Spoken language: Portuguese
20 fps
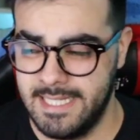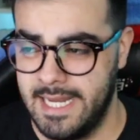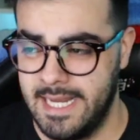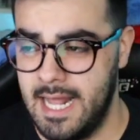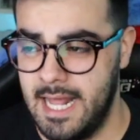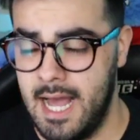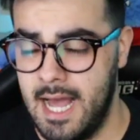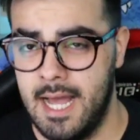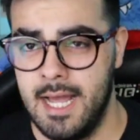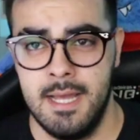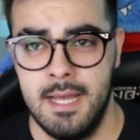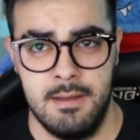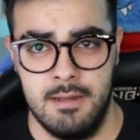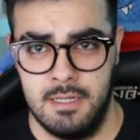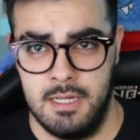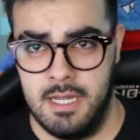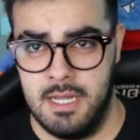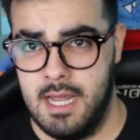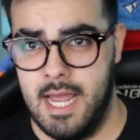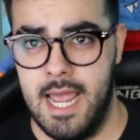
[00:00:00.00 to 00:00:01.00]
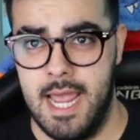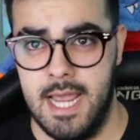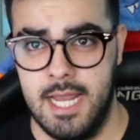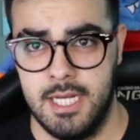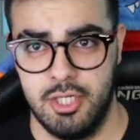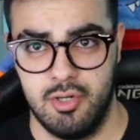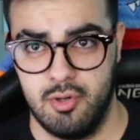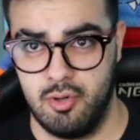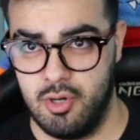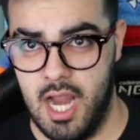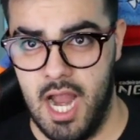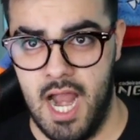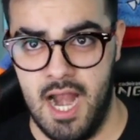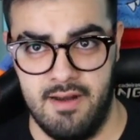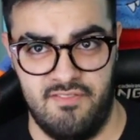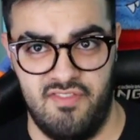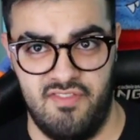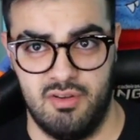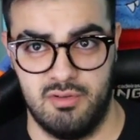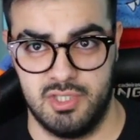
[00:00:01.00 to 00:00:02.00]
será Andrew
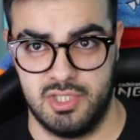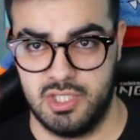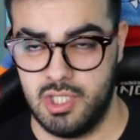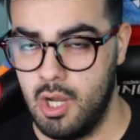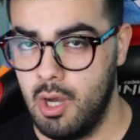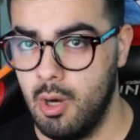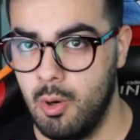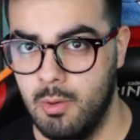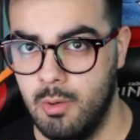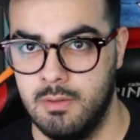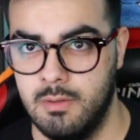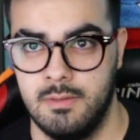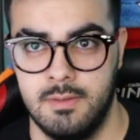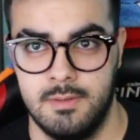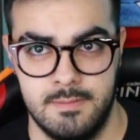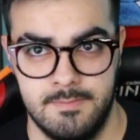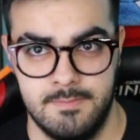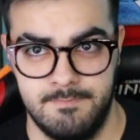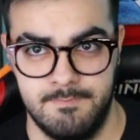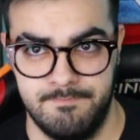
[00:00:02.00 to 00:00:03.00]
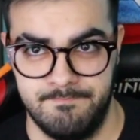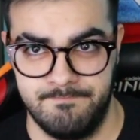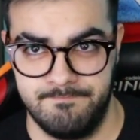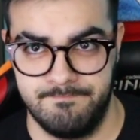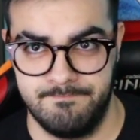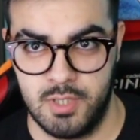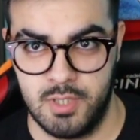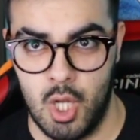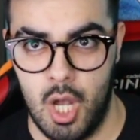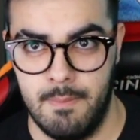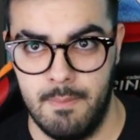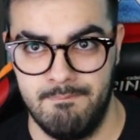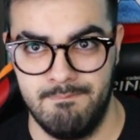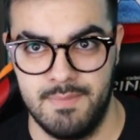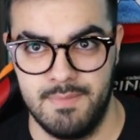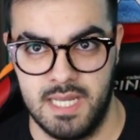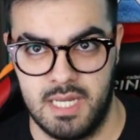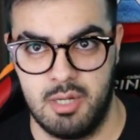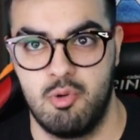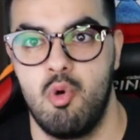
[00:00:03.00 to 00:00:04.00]
Garfield ou
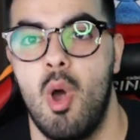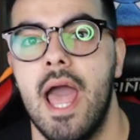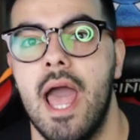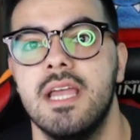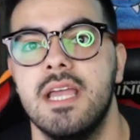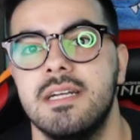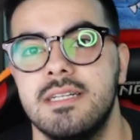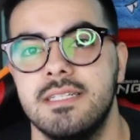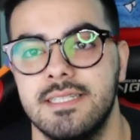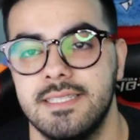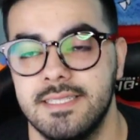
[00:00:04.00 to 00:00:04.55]
Todd McQuire.